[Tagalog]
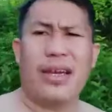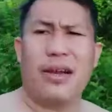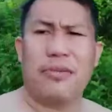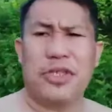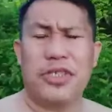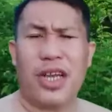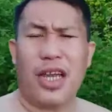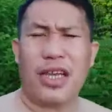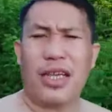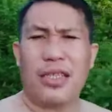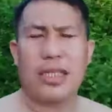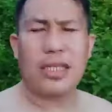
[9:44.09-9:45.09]
Uh, pasensya na
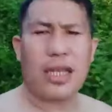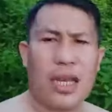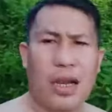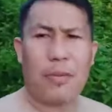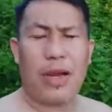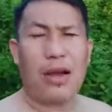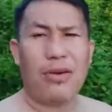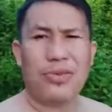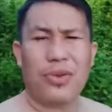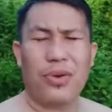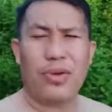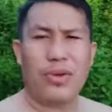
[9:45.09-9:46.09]
kayo guys. Hindi tayo
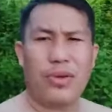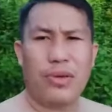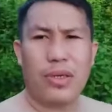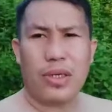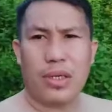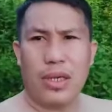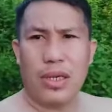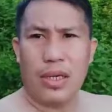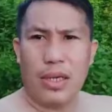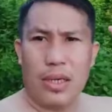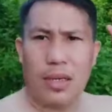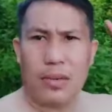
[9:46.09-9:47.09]
nakapag-outro nung
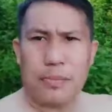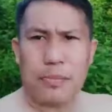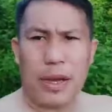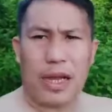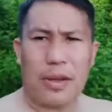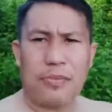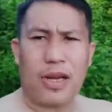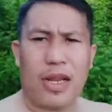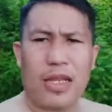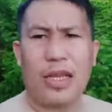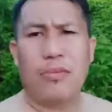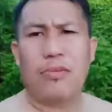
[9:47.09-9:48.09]
pag-after
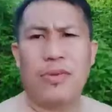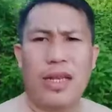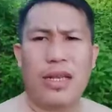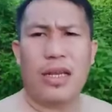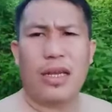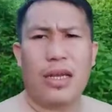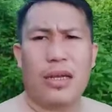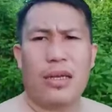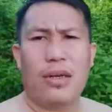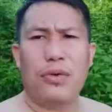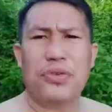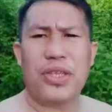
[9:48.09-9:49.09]
natin bumili
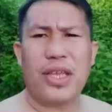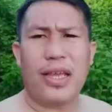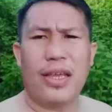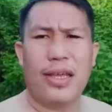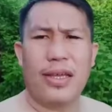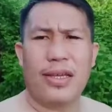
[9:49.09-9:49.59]
ng lote.